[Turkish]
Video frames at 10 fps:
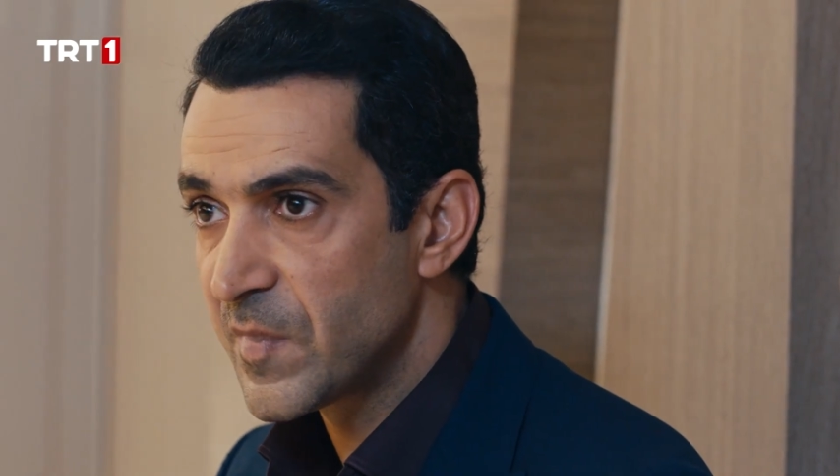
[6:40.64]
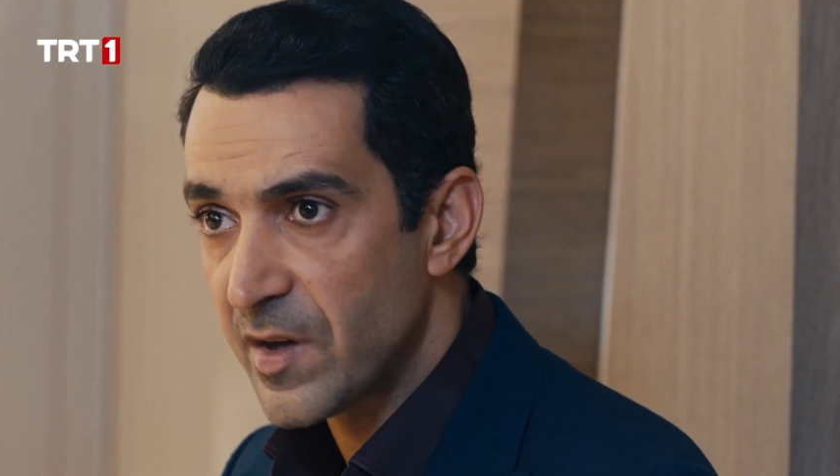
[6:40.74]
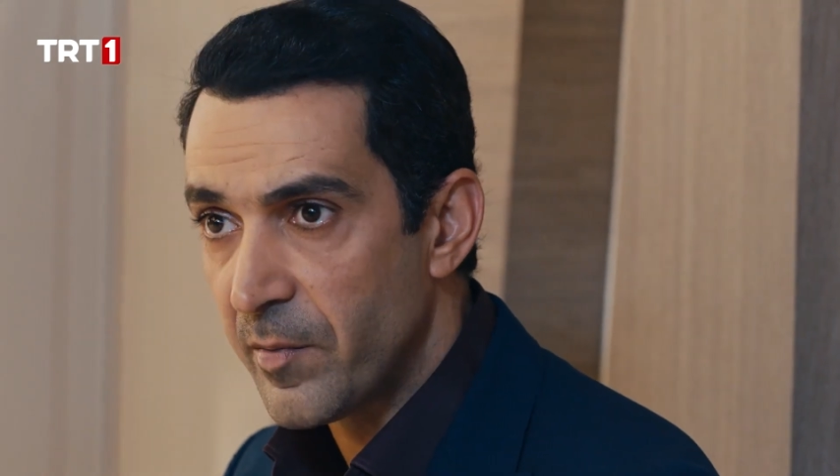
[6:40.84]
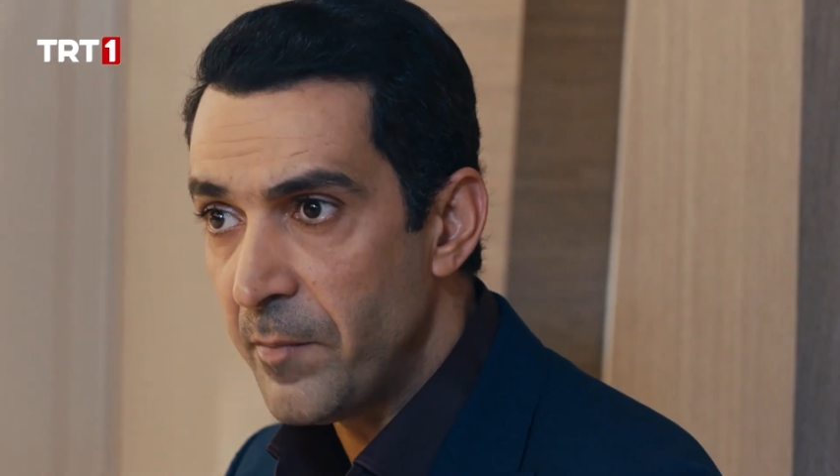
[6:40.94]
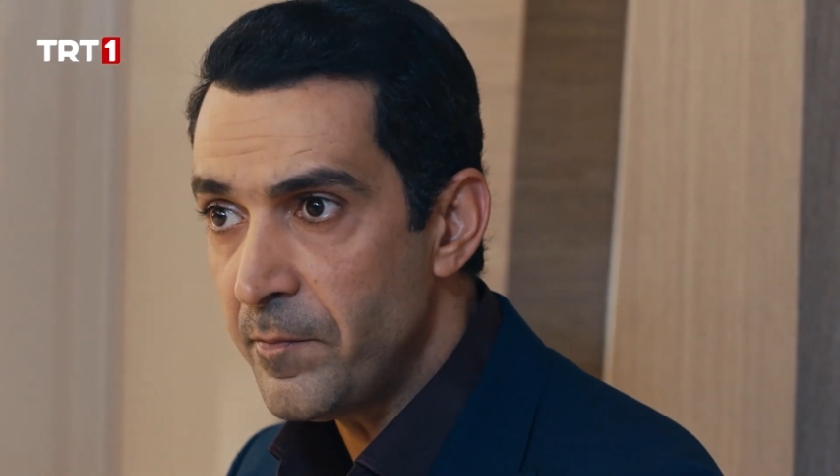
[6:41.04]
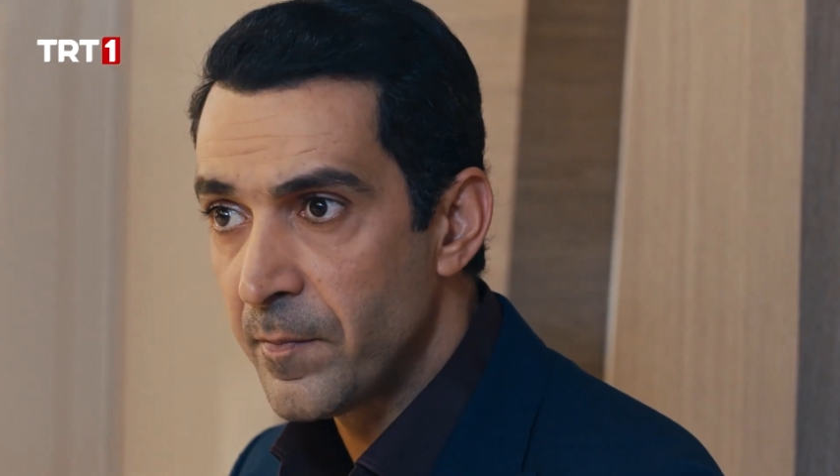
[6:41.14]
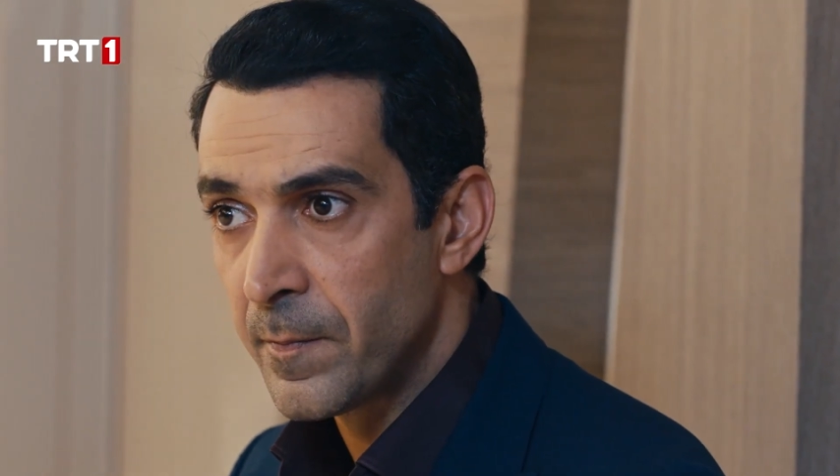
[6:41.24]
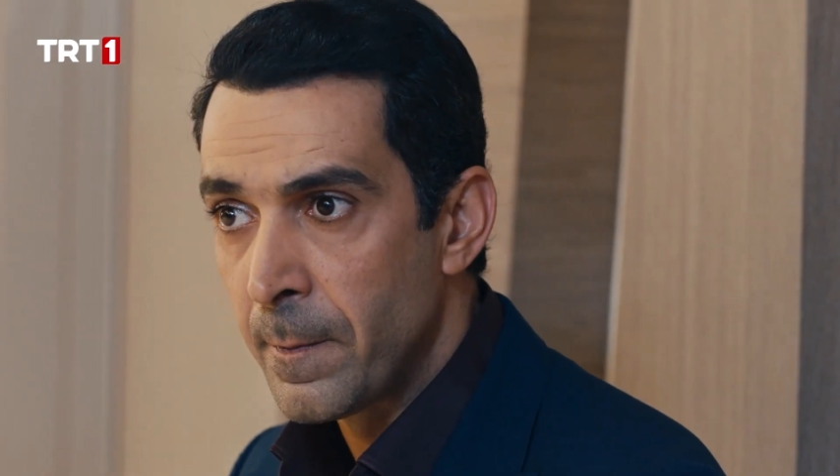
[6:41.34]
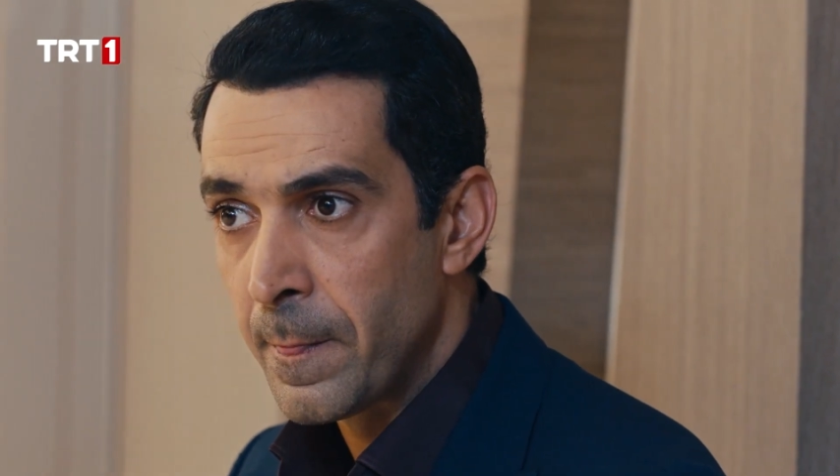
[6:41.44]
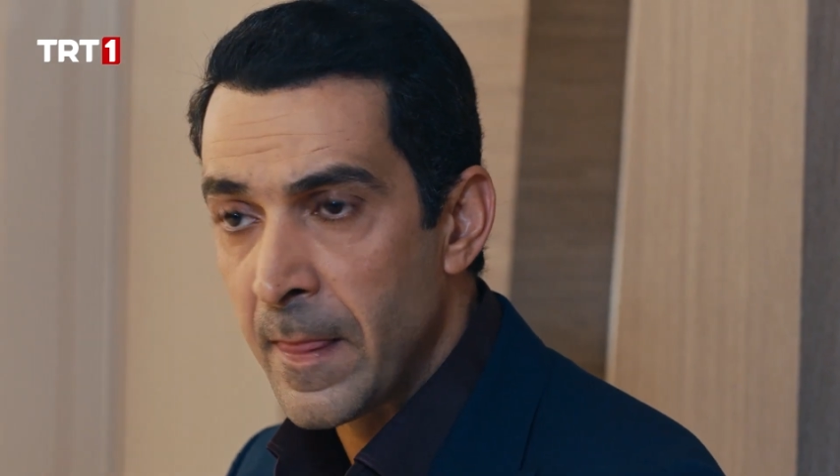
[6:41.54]
Tamam.
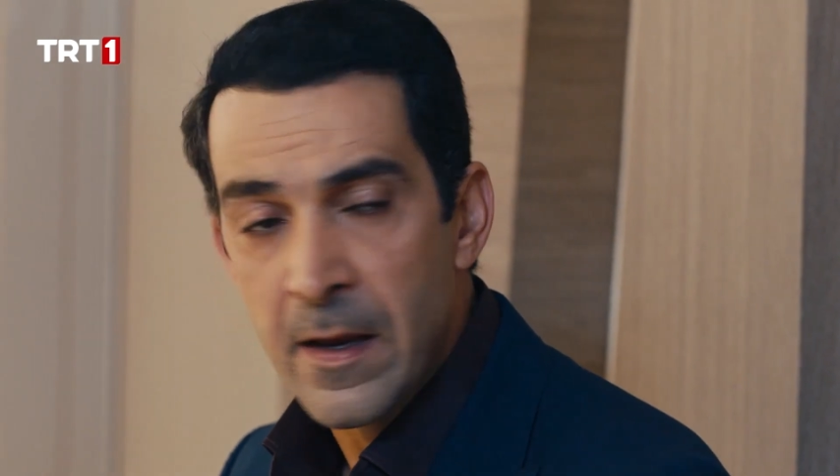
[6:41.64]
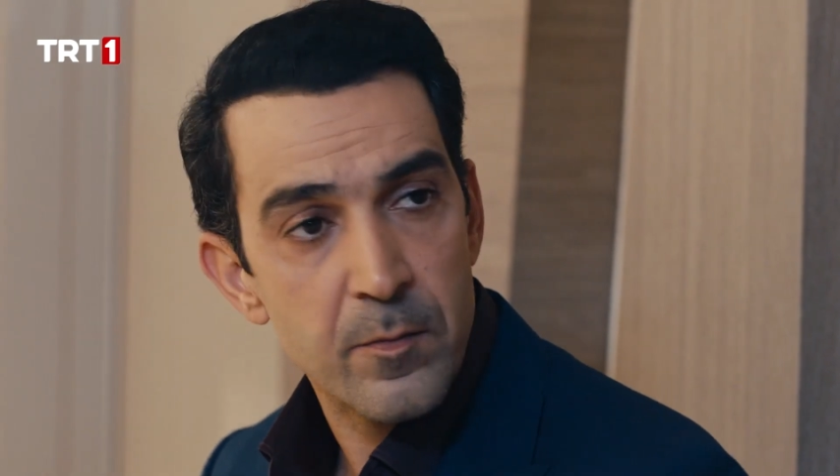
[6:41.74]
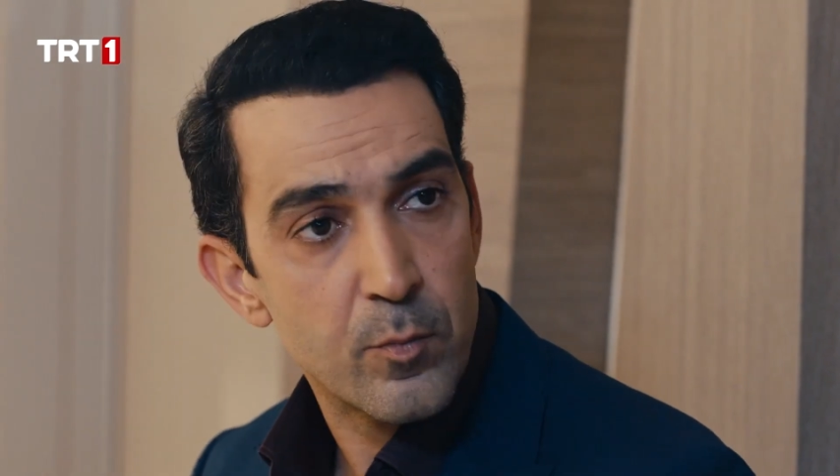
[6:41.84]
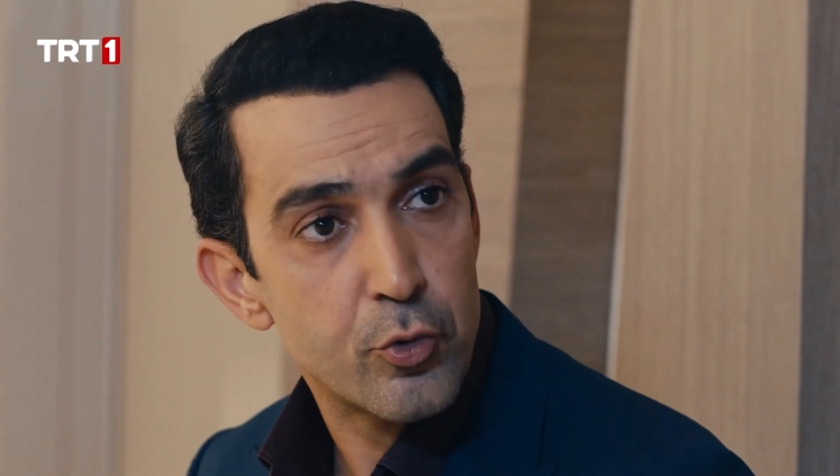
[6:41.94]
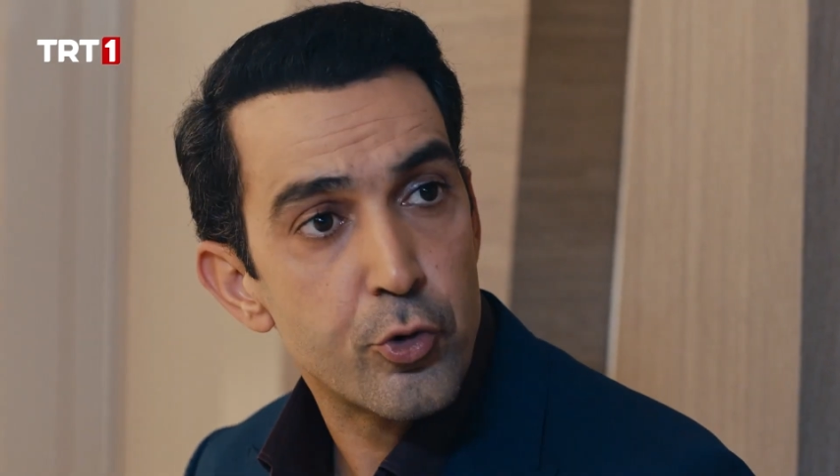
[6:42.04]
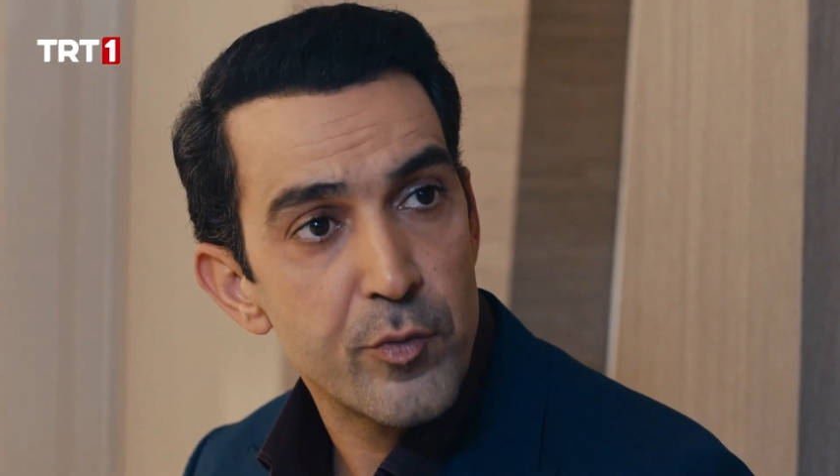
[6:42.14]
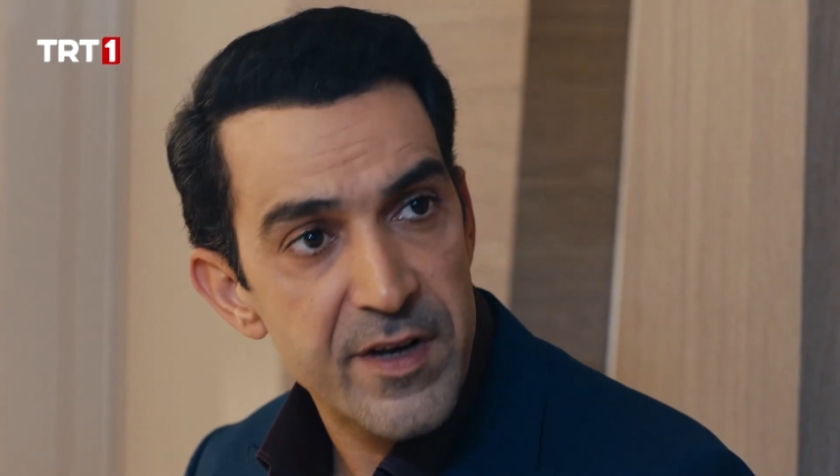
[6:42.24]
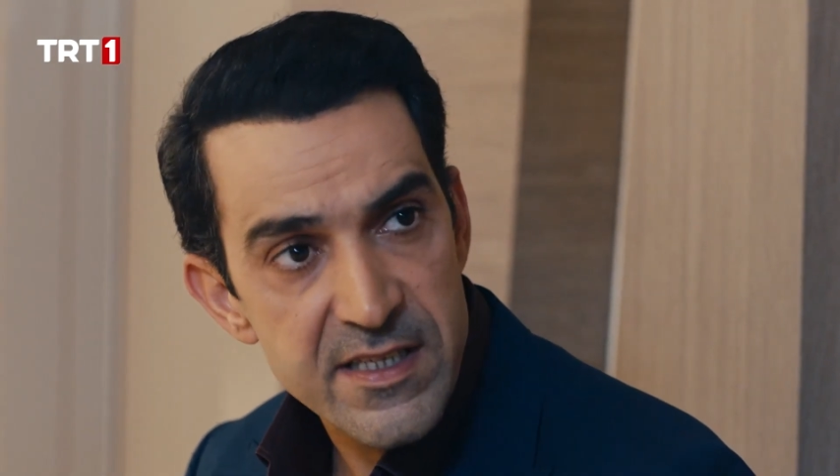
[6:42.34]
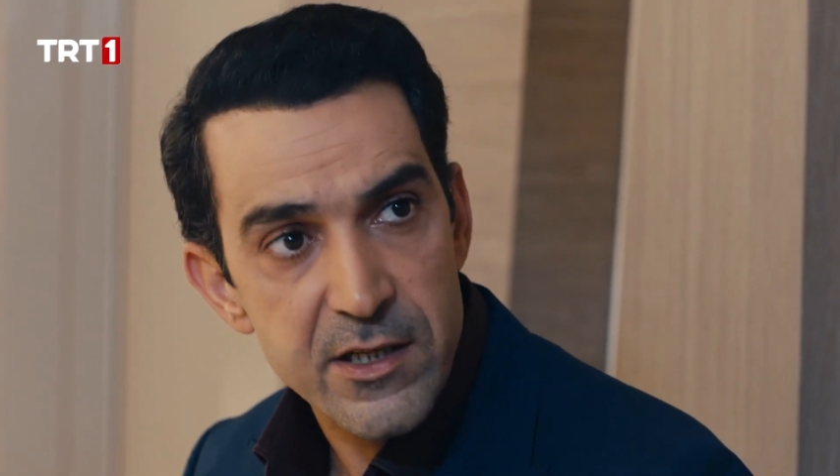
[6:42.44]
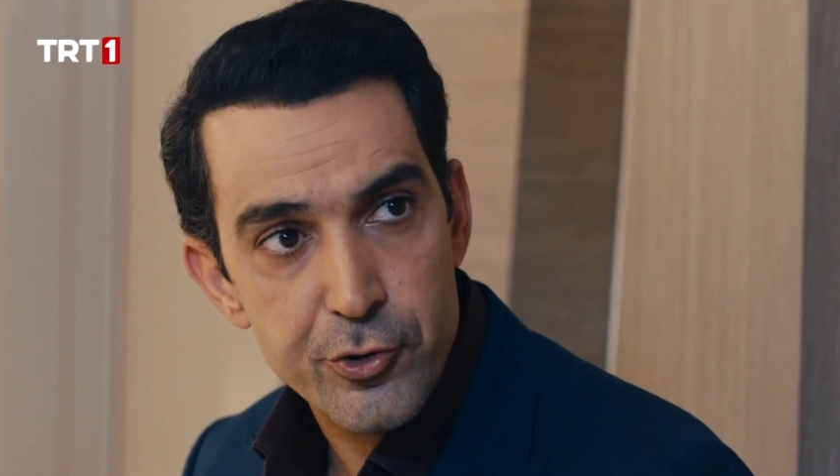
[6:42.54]
Bu
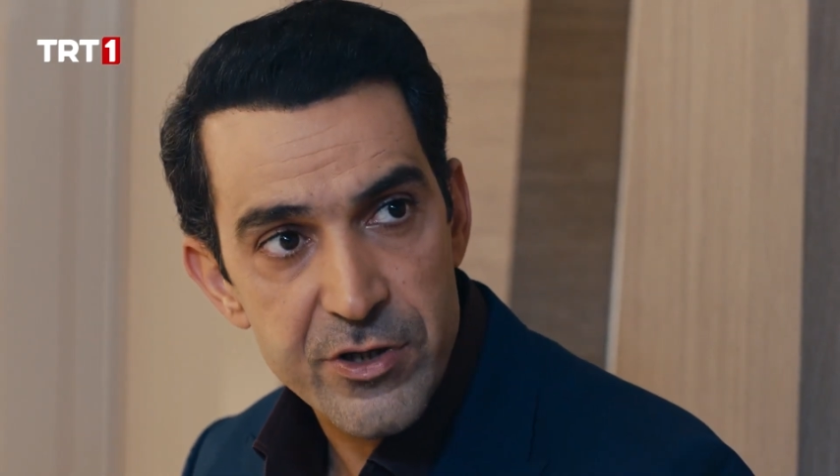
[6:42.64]
durumu nasıl